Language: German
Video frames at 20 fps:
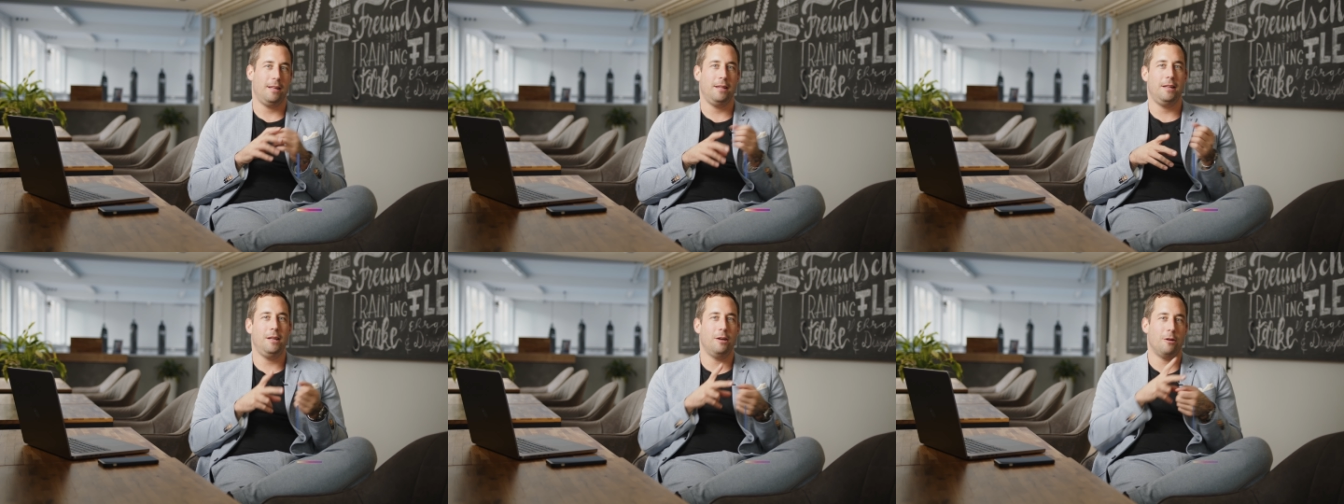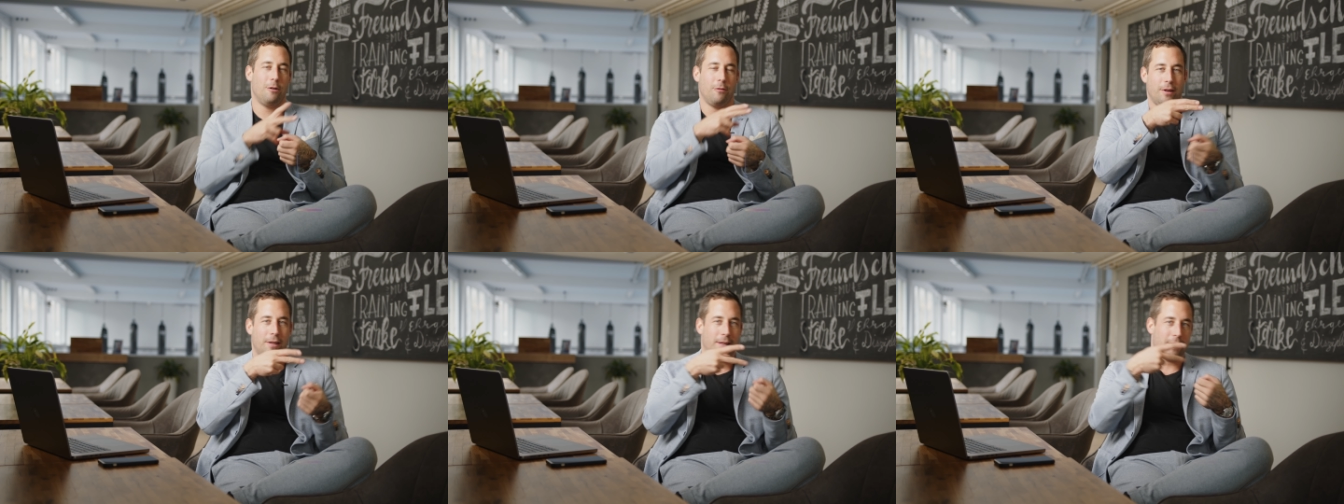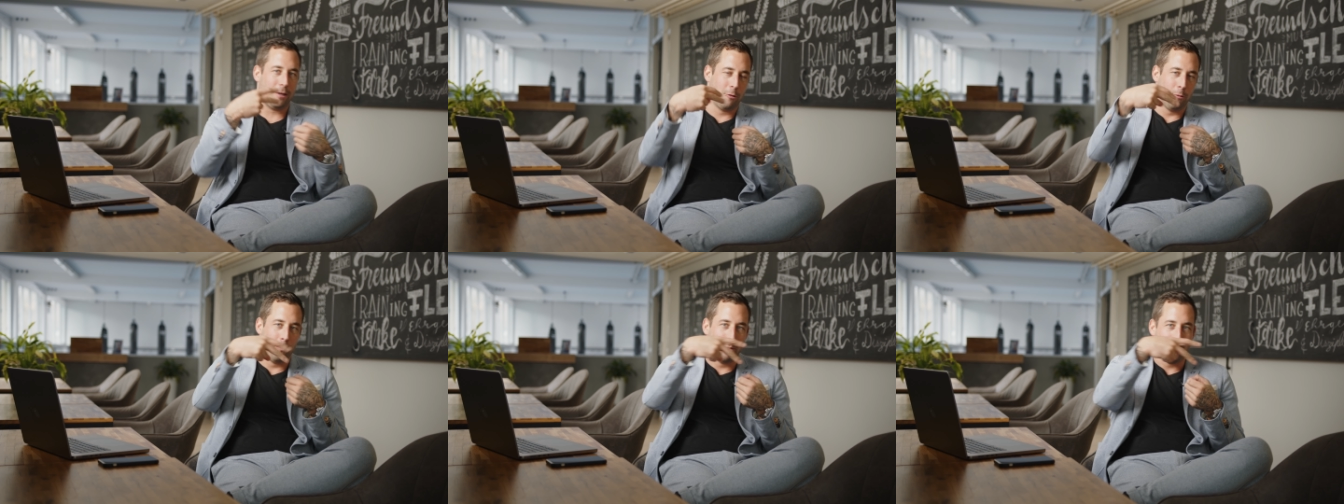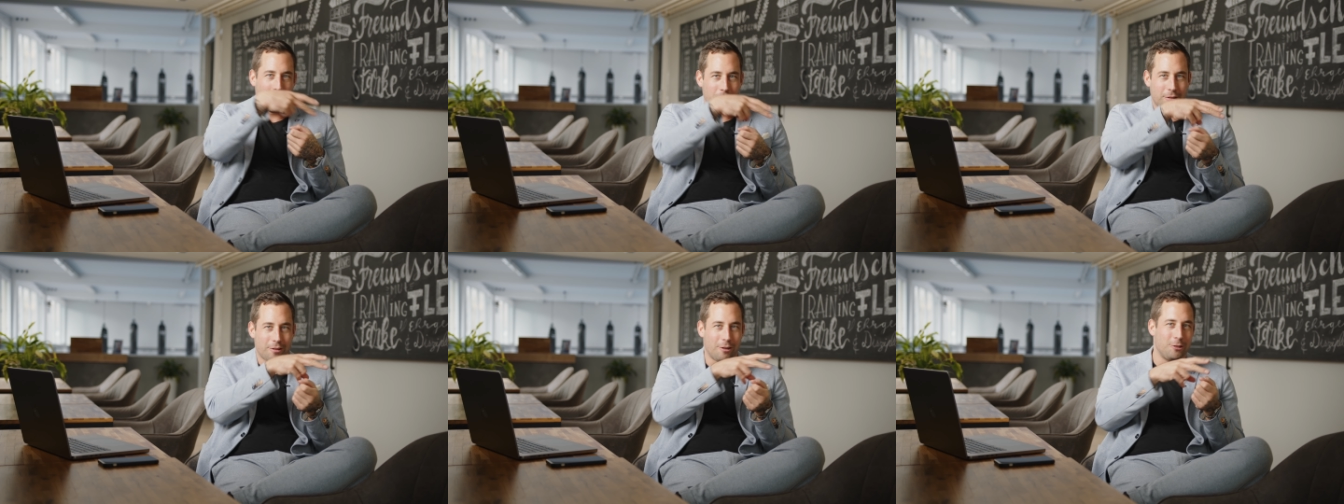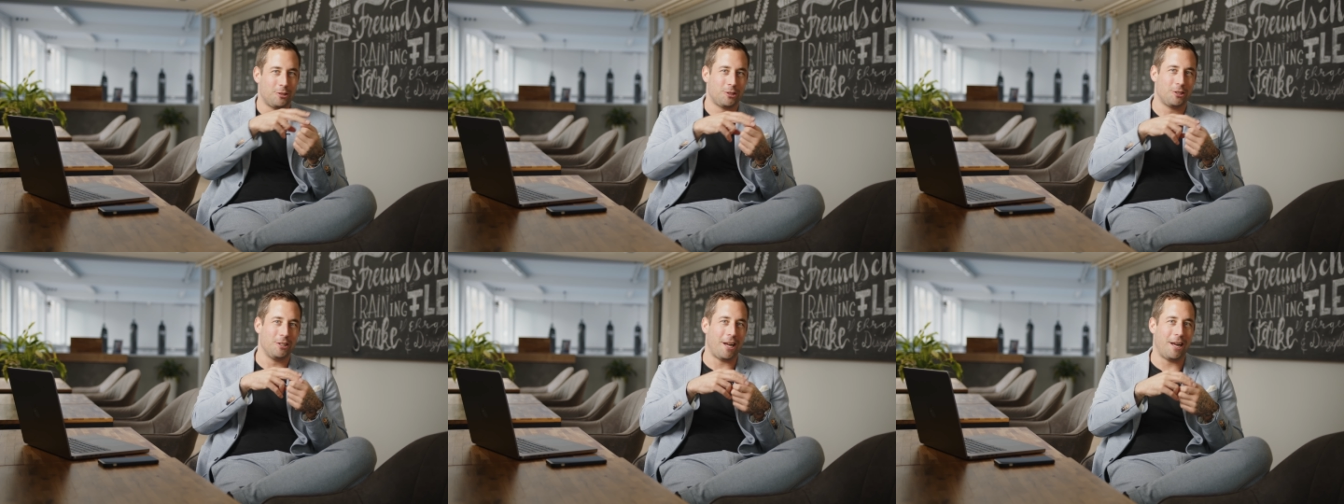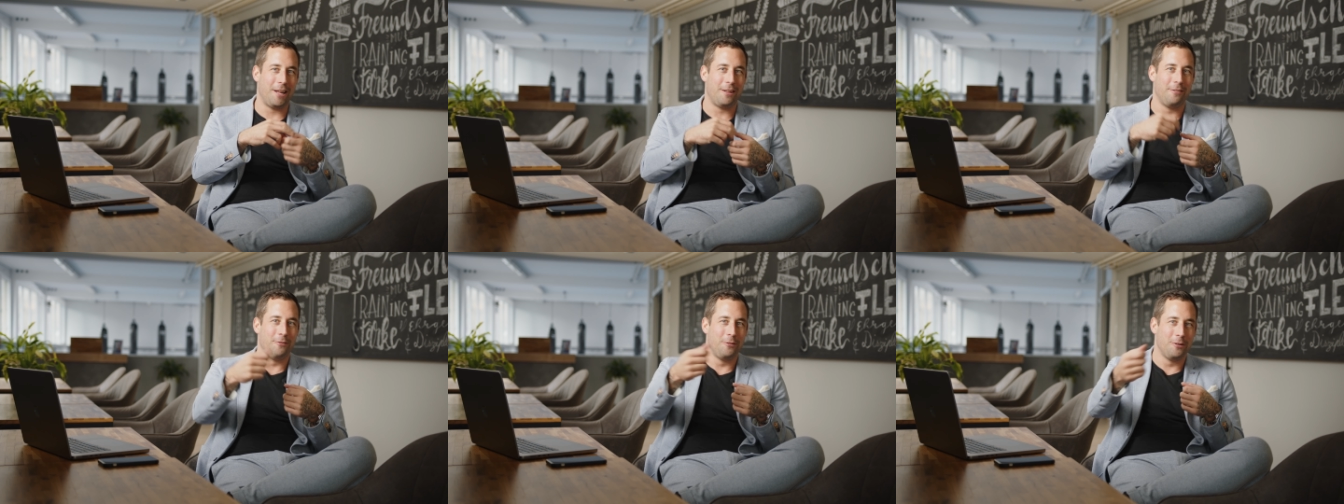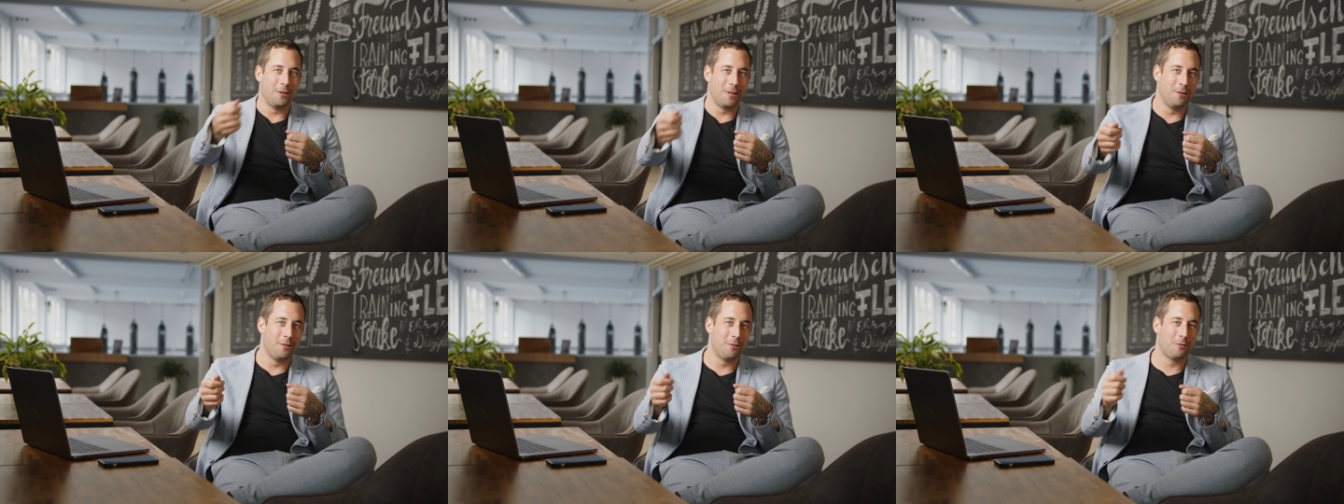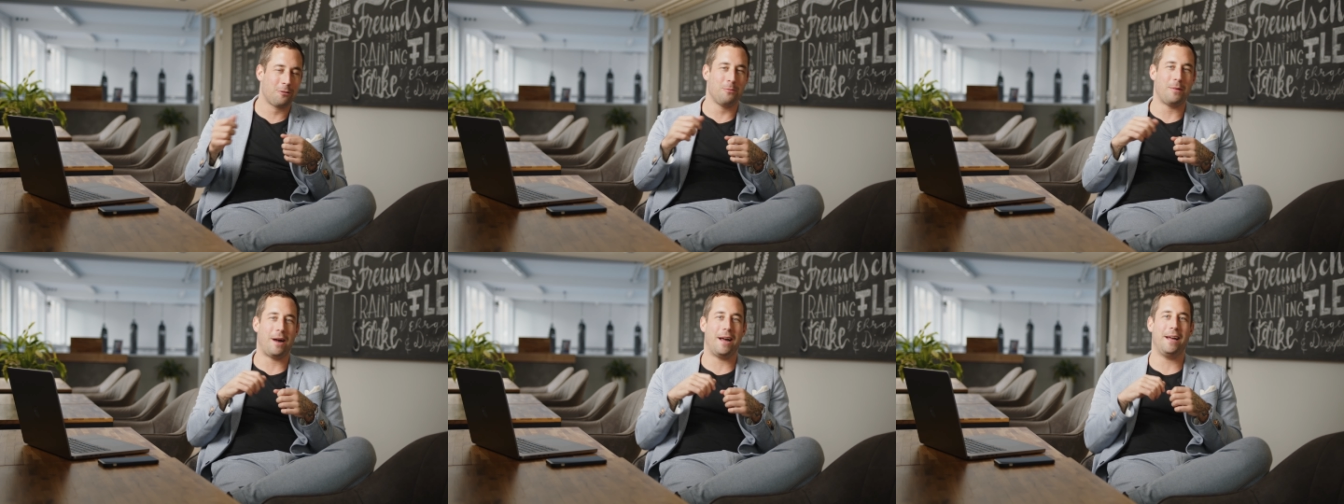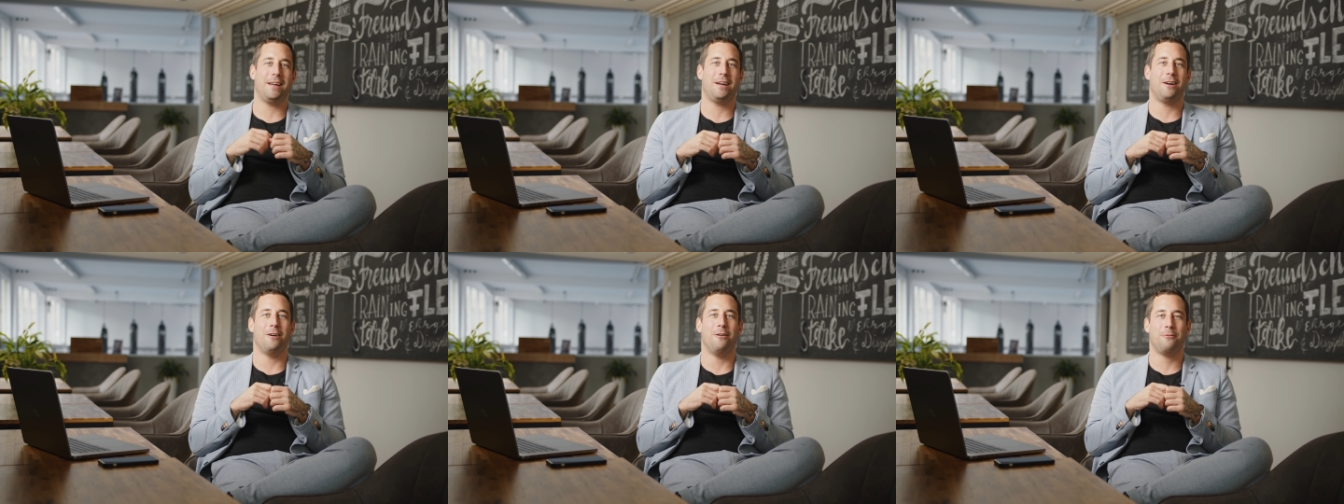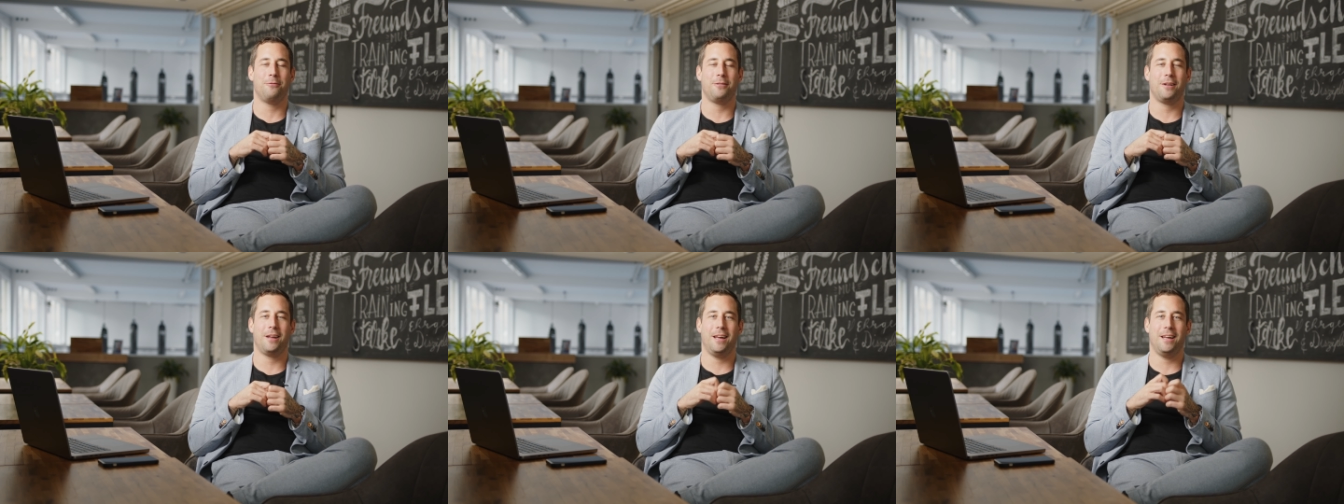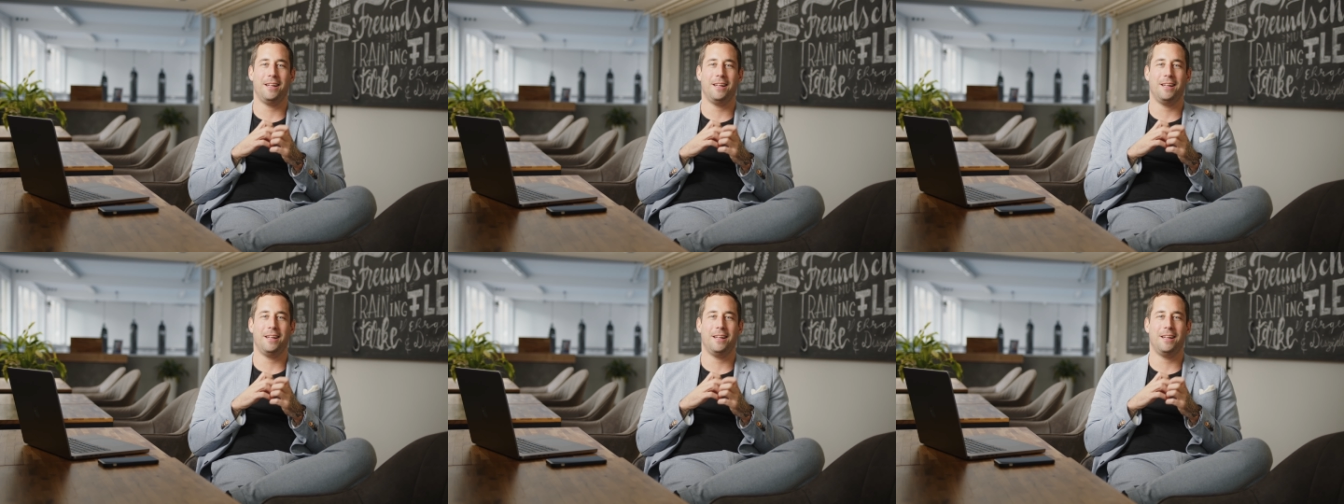die nie irgendwelche Coupons ausschneiden würde und zum Einkaufen